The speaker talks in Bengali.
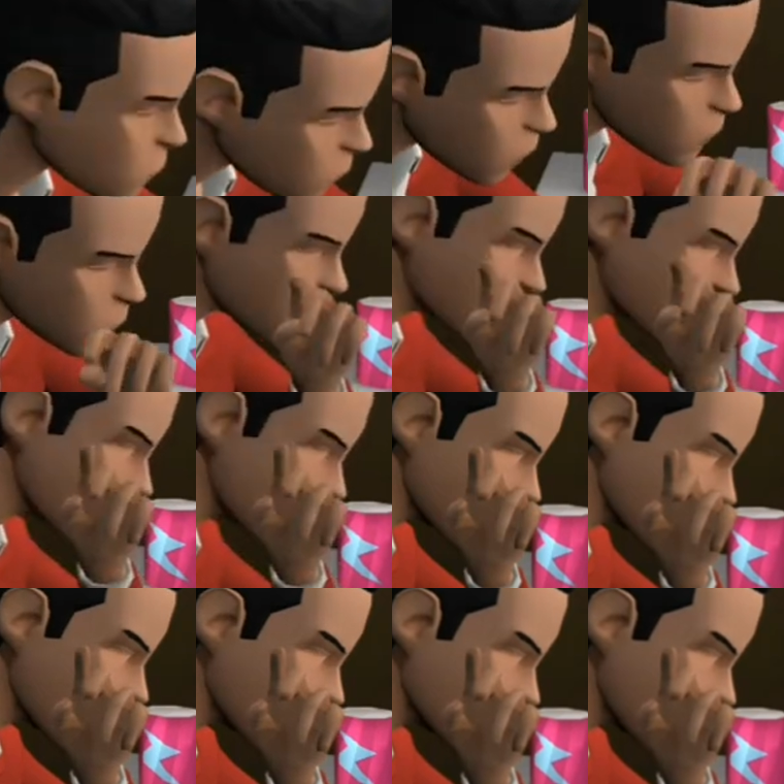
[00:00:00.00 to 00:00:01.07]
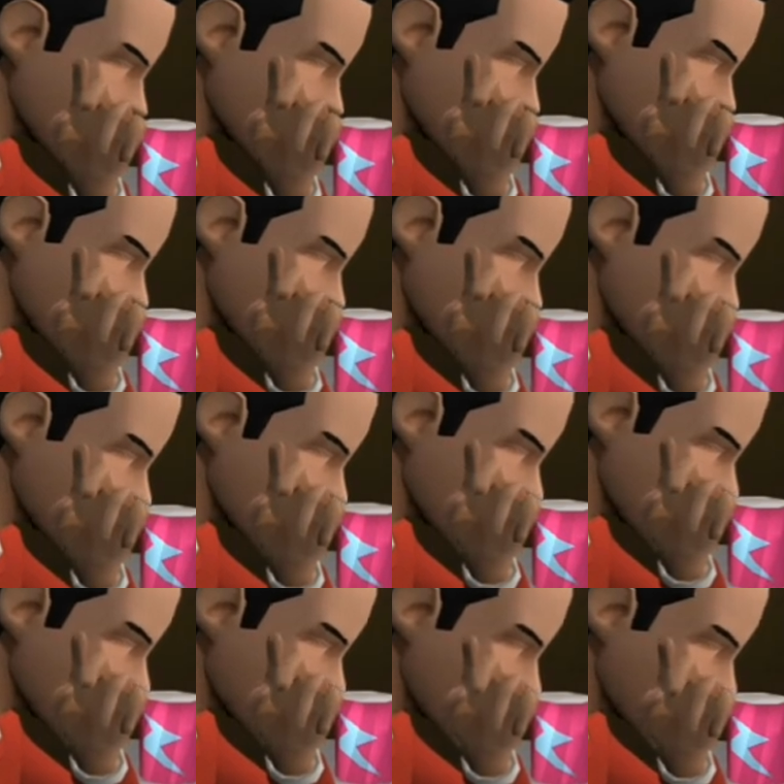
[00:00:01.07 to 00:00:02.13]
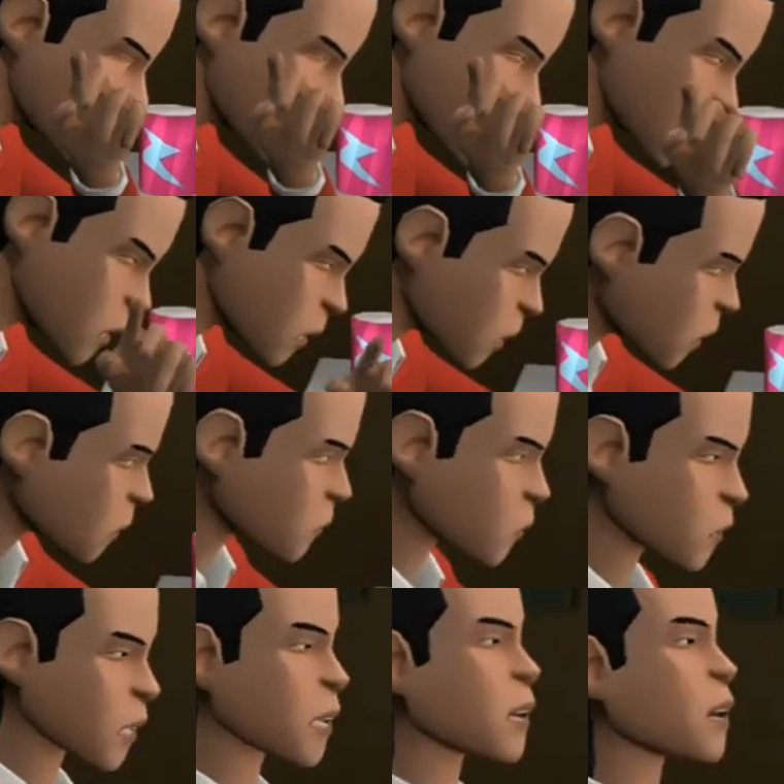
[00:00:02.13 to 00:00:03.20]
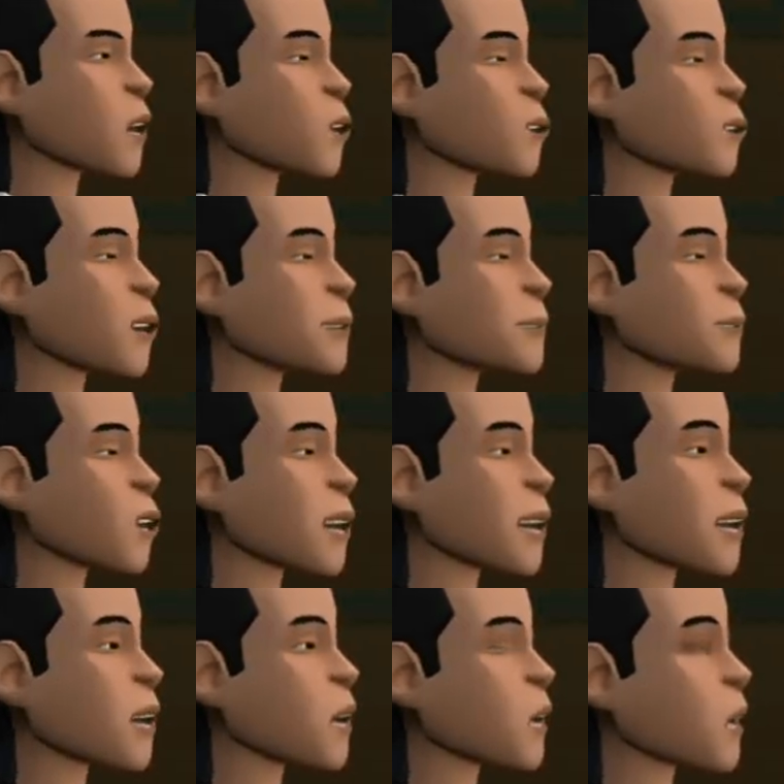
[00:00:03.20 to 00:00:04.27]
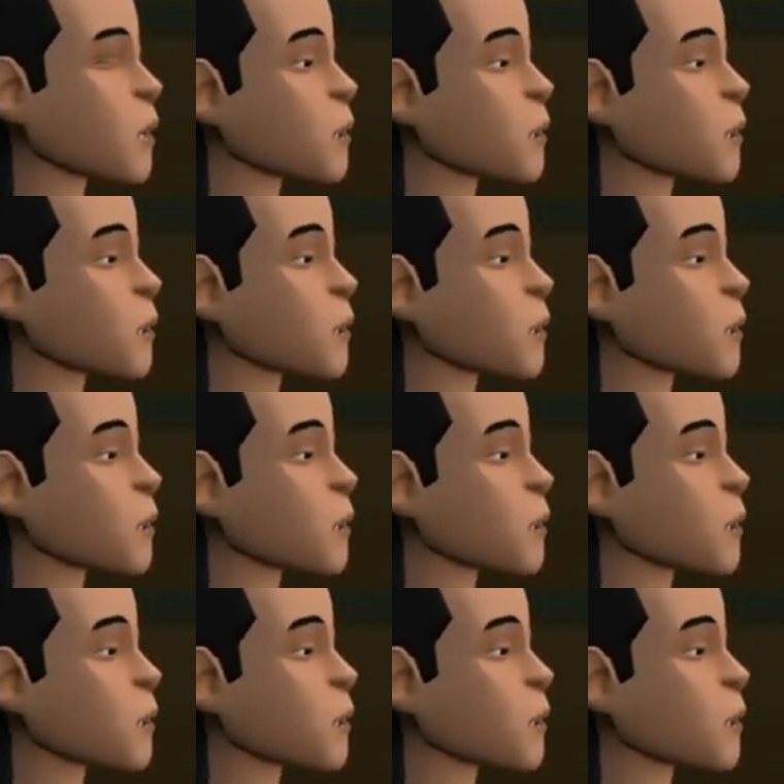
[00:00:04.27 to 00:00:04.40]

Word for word: যাক চলিয়ে এসেছে সে ফাটাফাটি গান আমার পছন্দের গান শুনি সকলে চলেন শুনি